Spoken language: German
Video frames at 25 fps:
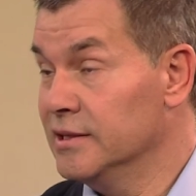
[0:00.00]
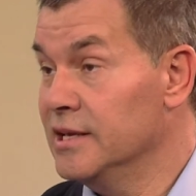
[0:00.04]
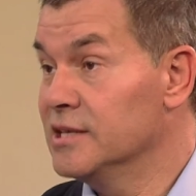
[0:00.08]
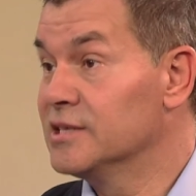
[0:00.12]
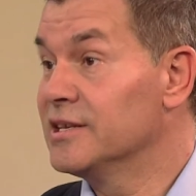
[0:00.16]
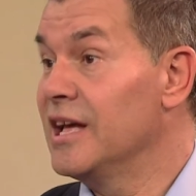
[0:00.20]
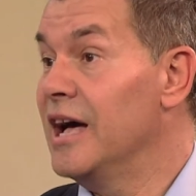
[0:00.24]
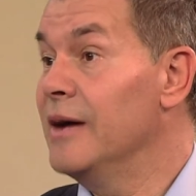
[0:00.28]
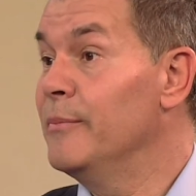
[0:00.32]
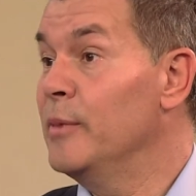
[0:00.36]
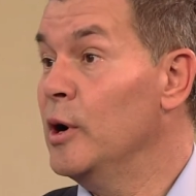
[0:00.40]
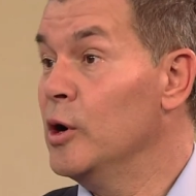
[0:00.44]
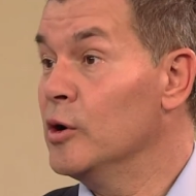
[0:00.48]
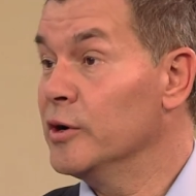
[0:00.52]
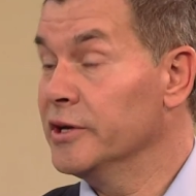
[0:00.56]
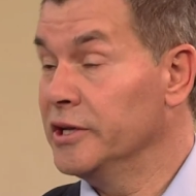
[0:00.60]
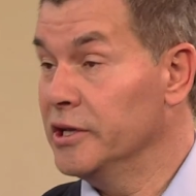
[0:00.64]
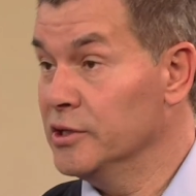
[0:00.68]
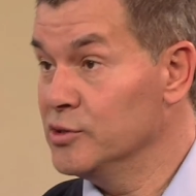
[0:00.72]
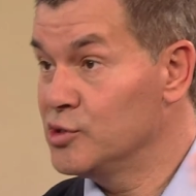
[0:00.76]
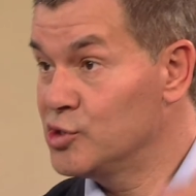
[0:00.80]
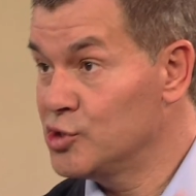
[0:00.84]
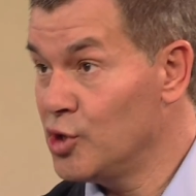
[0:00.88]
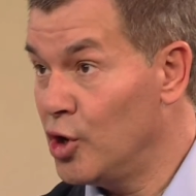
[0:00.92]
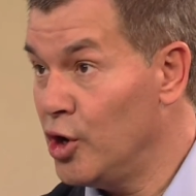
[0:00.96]
Es gab auch
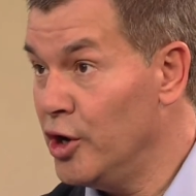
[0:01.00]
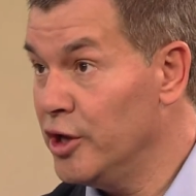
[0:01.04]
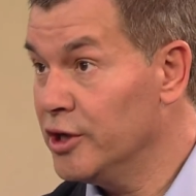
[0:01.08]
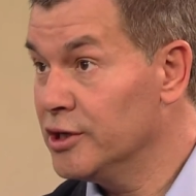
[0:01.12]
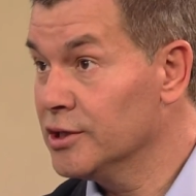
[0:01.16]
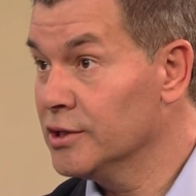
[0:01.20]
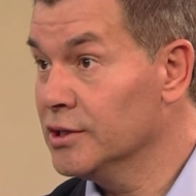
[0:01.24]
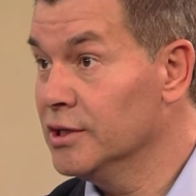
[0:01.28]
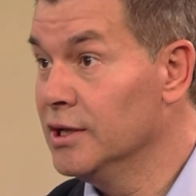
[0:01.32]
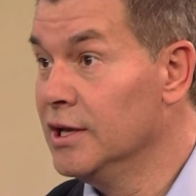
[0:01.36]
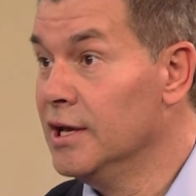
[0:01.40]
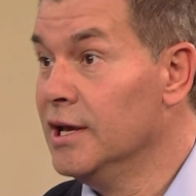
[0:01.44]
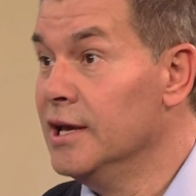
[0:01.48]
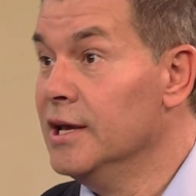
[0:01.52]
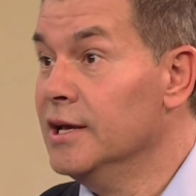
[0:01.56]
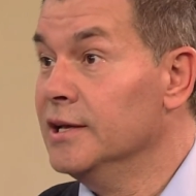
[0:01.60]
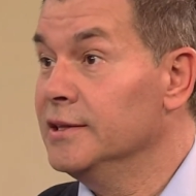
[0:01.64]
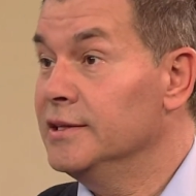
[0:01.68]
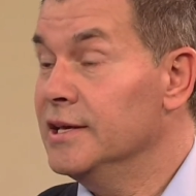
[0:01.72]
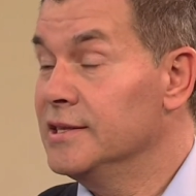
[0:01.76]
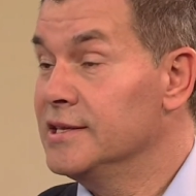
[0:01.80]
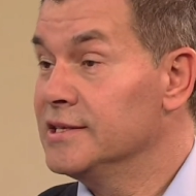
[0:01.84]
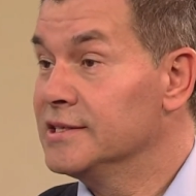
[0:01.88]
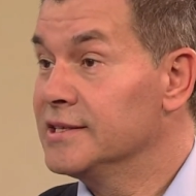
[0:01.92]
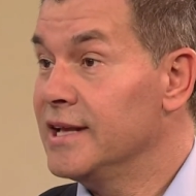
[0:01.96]
einen Zeugen,
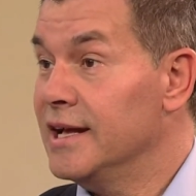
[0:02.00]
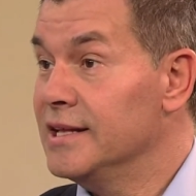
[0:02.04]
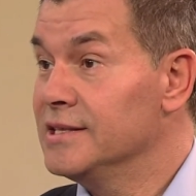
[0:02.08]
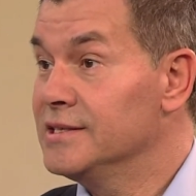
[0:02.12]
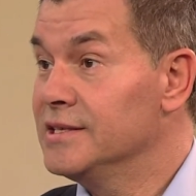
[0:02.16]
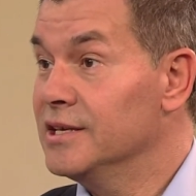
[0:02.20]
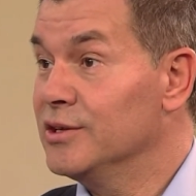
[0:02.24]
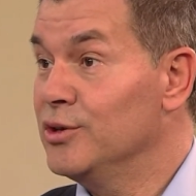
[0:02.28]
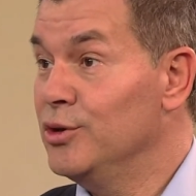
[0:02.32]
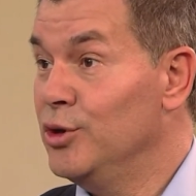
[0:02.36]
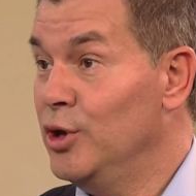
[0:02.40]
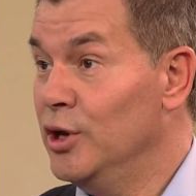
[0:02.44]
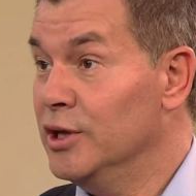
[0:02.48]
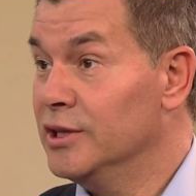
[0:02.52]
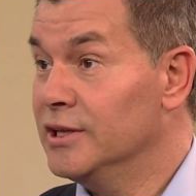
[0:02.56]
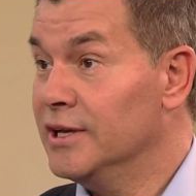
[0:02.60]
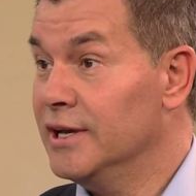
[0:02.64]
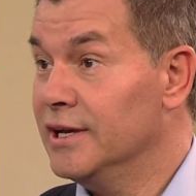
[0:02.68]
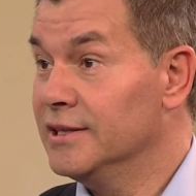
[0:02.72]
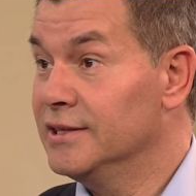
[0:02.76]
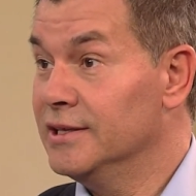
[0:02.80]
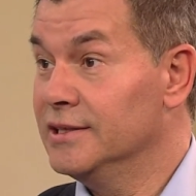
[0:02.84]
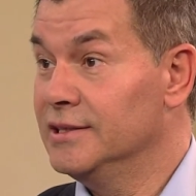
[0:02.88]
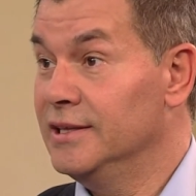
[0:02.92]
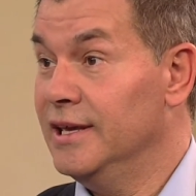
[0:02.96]
der das Ganze gehört
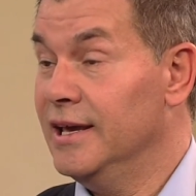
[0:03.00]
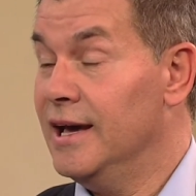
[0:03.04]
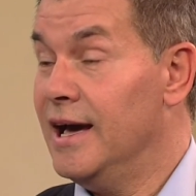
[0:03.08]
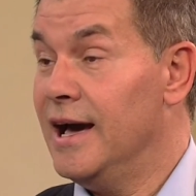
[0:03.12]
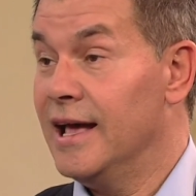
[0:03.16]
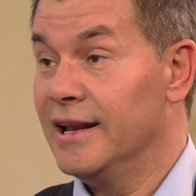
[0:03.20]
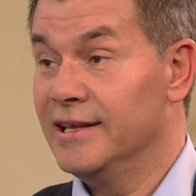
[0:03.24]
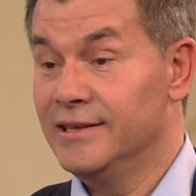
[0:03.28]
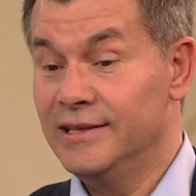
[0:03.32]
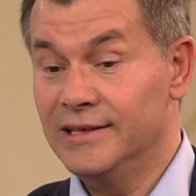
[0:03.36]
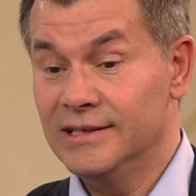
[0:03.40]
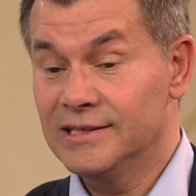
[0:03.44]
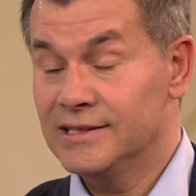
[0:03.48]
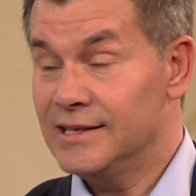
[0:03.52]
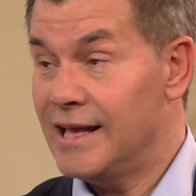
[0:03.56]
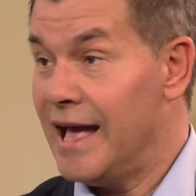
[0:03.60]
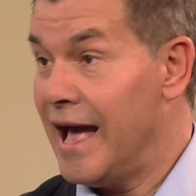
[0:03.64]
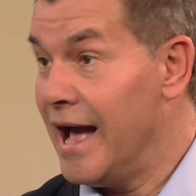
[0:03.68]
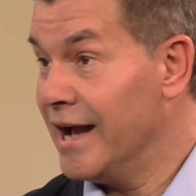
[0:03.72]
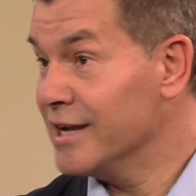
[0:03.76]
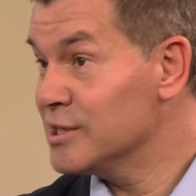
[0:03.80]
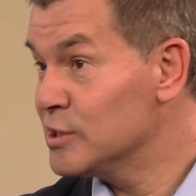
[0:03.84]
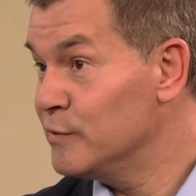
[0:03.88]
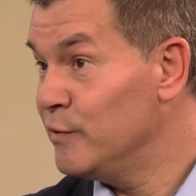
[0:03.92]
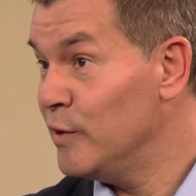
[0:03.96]
hatte, der allerdings
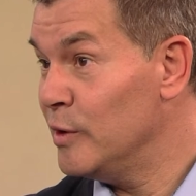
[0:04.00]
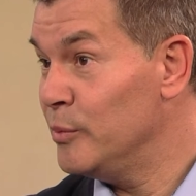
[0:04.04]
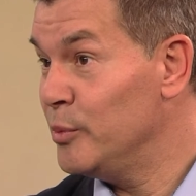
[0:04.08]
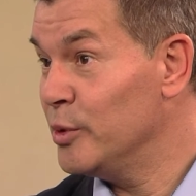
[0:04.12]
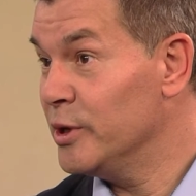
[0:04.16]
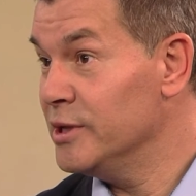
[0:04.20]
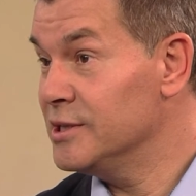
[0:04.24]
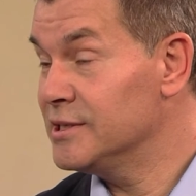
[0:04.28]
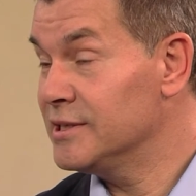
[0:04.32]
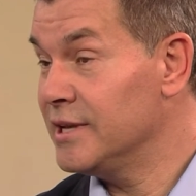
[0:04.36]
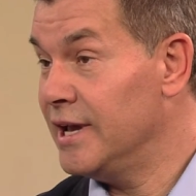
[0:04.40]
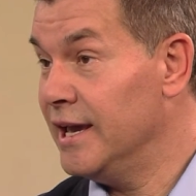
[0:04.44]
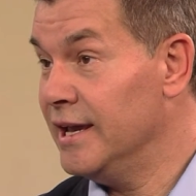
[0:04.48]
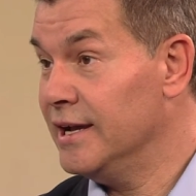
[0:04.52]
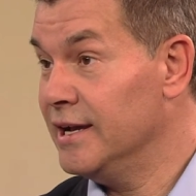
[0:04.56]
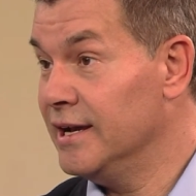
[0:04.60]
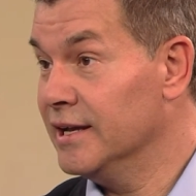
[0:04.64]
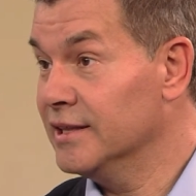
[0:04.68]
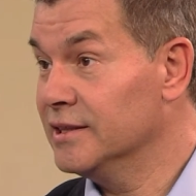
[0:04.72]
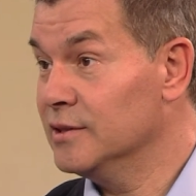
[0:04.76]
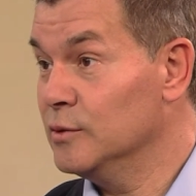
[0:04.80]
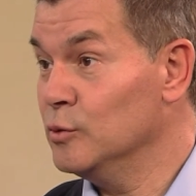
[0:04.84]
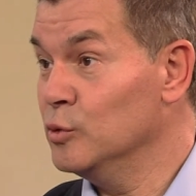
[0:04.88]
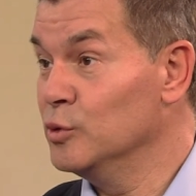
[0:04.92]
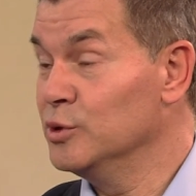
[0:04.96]
Angst vor Polizei
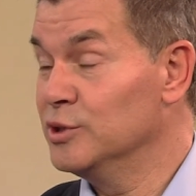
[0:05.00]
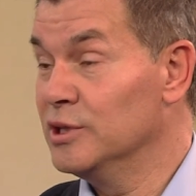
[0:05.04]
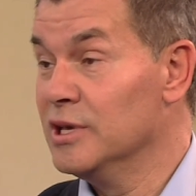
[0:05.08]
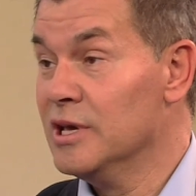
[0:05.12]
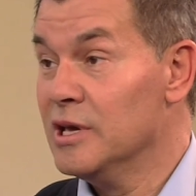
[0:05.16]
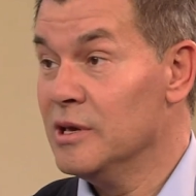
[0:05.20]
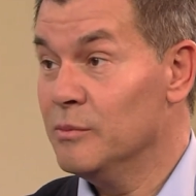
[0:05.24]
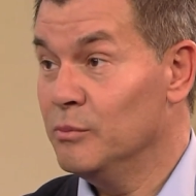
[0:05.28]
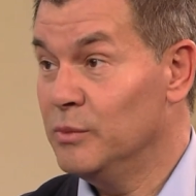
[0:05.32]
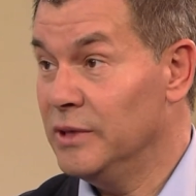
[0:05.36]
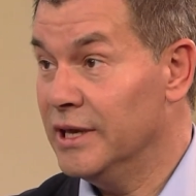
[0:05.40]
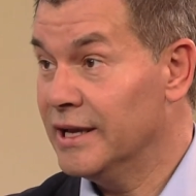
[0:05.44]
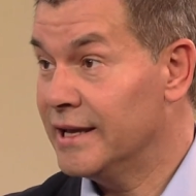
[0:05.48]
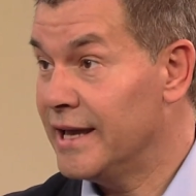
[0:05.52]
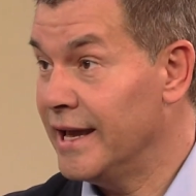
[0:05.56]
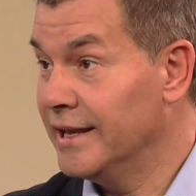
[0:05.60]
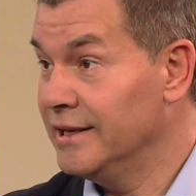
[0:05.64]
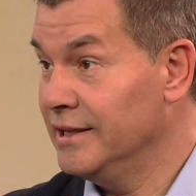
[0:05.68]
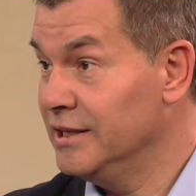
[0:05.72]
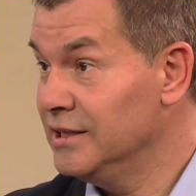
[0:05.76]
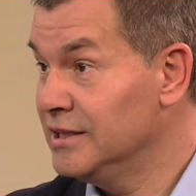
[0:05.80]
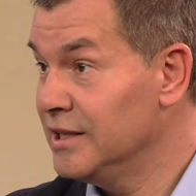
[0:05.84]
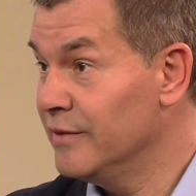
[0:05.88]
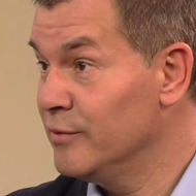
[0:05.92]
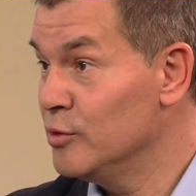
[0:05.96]
hat und mir kein
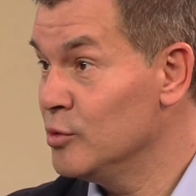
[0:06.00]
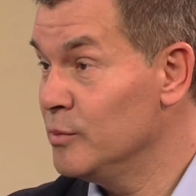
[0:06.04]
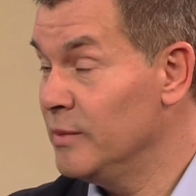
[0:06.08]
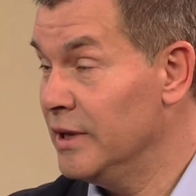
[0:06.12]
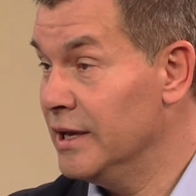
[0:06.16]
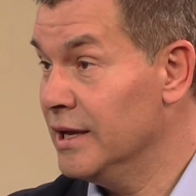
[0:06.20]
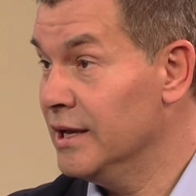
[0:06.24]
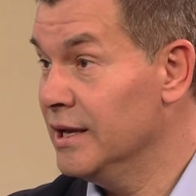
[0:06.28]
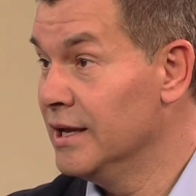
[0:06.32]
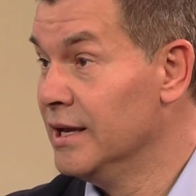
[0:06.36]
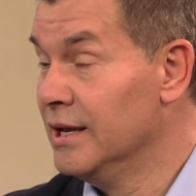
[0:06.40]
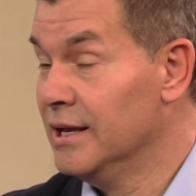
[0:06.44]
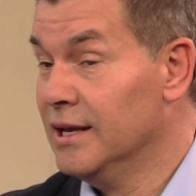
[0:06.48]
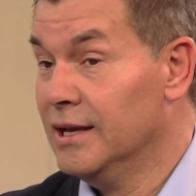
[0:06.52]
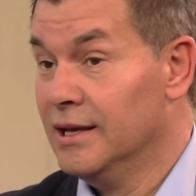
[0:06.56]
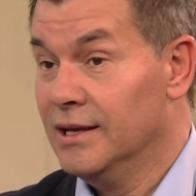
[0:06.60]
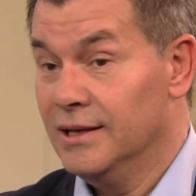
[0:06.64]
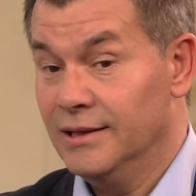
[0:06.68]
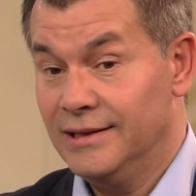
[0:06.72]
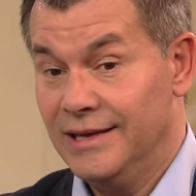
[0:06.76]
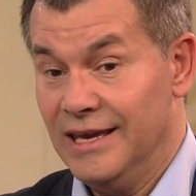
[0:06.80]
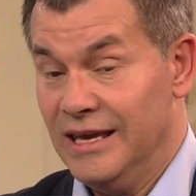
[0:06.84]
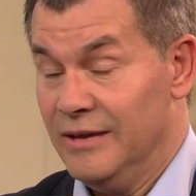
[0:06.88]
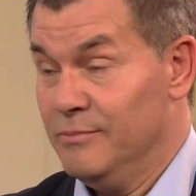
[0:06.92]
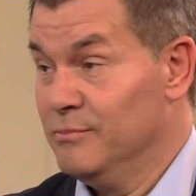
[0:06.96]
Interview mehr
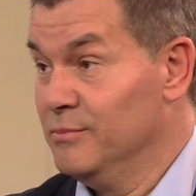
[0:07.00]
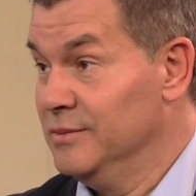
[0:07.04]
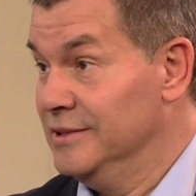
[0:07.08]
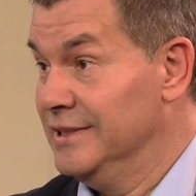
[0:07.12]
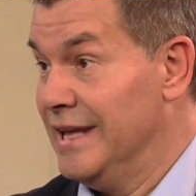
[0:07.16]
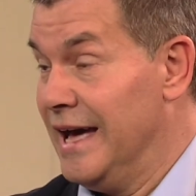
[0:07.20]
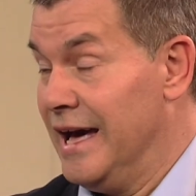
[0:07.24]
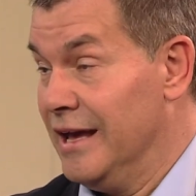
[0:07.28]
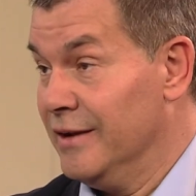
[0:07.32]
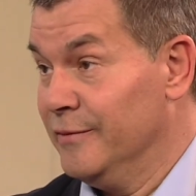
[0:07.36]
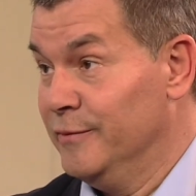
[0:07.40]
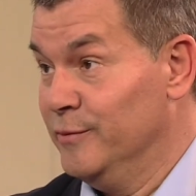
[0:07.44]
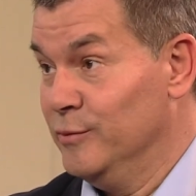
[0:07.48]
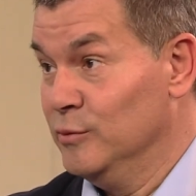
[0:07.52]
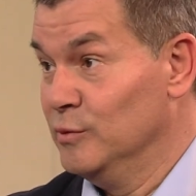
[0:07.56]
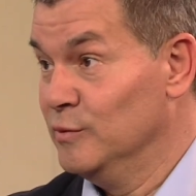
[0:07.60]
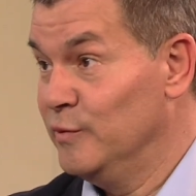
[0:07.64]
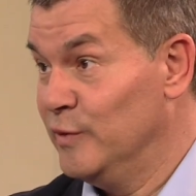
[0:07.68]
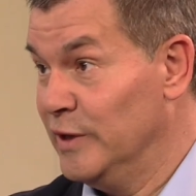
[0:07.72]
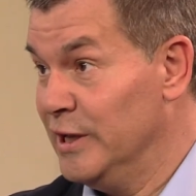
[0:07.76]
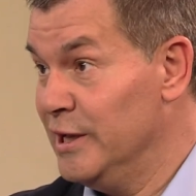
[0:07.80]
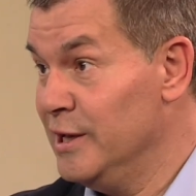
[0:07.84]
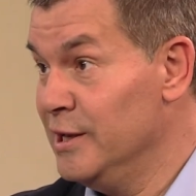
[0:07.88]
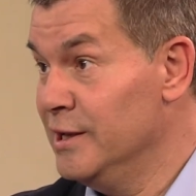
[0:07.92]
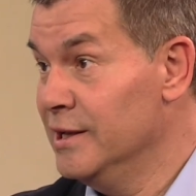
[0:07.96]
geben darf und
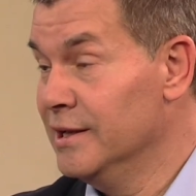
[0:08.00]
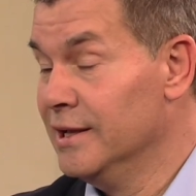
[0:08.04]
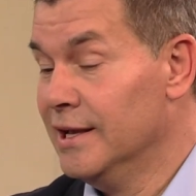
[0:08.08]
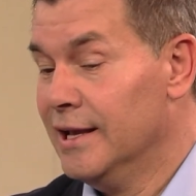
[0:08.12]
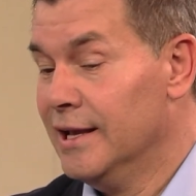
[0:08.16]
will.